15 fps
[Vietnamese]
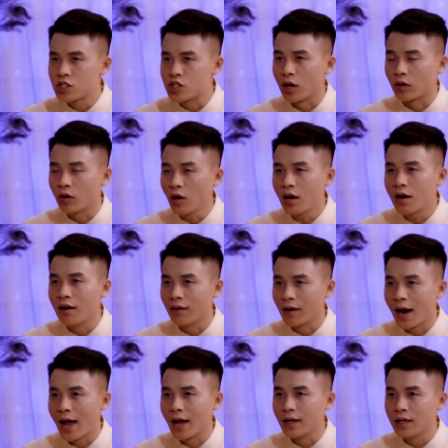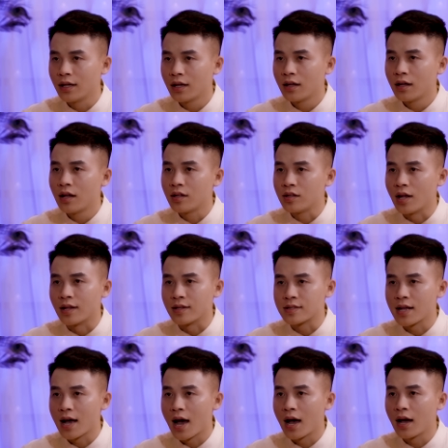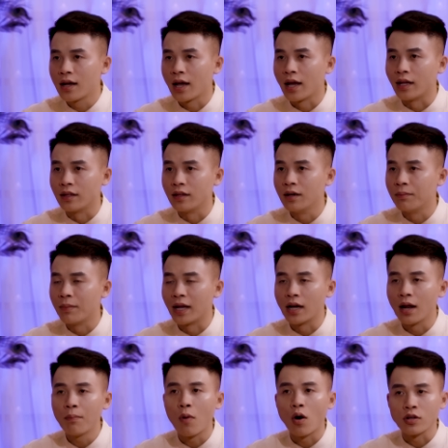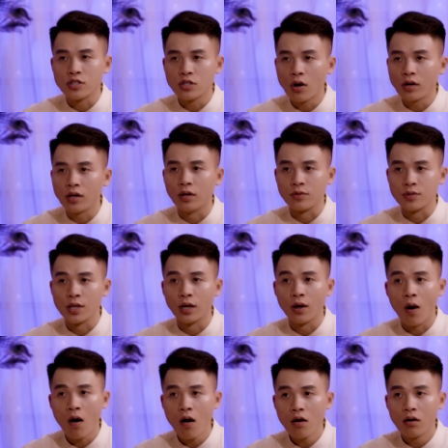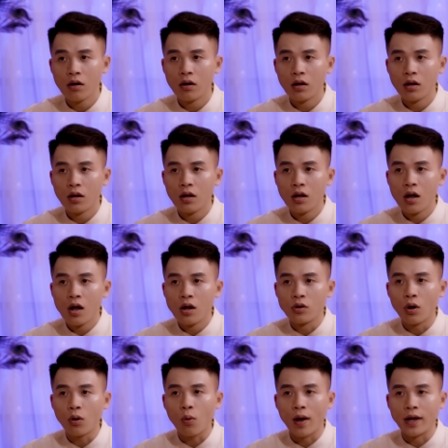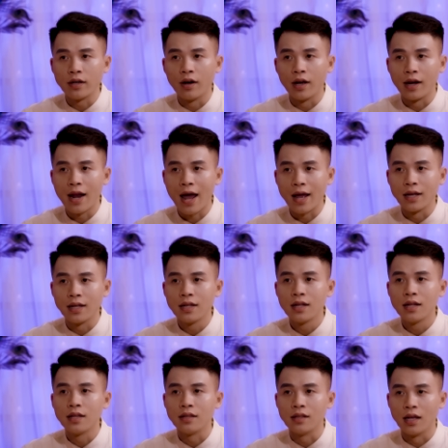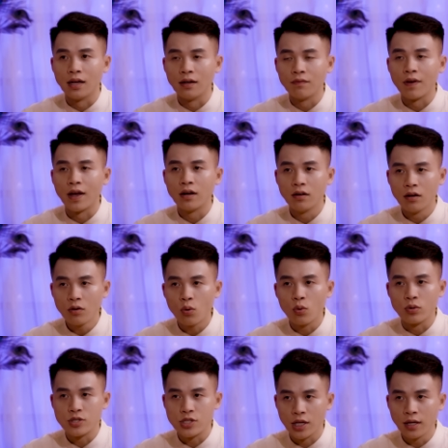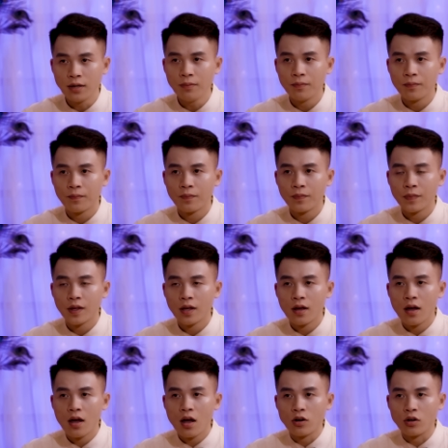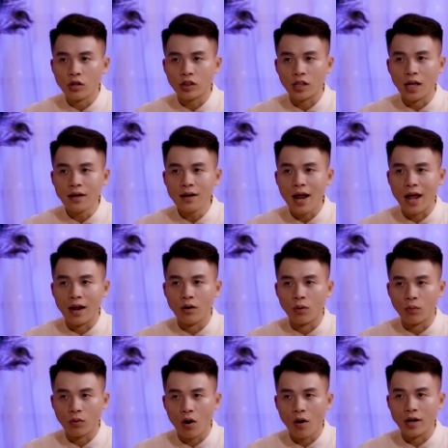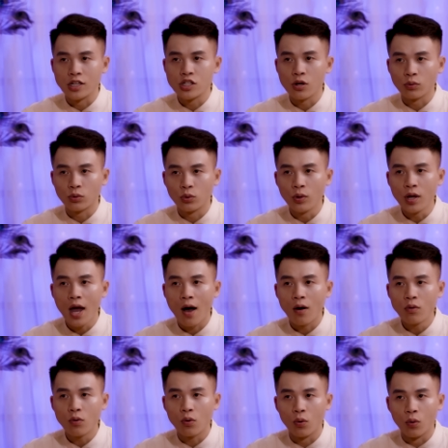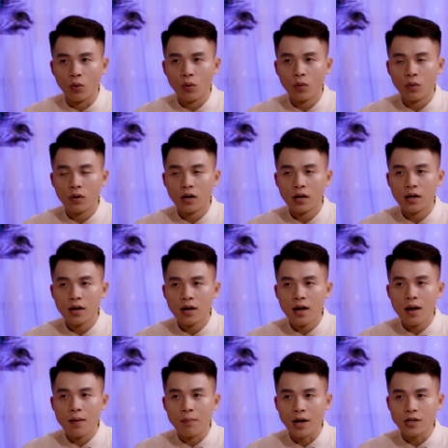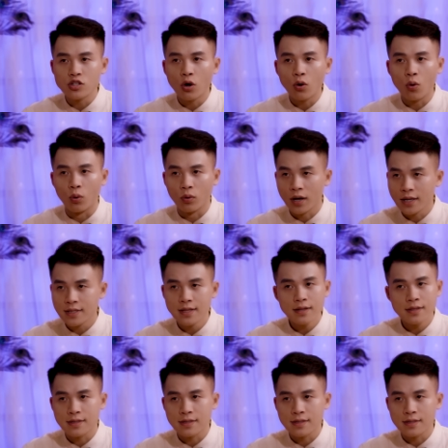Chợt nó khựng lại, nhận ra hình như mình đã bỏ sót điều gì đó. Nó quay người lại, nhìn về hướng cụ Chín. Nó tiến lại lục lọi trong túi áo cụ, mặc cho cụ ra sức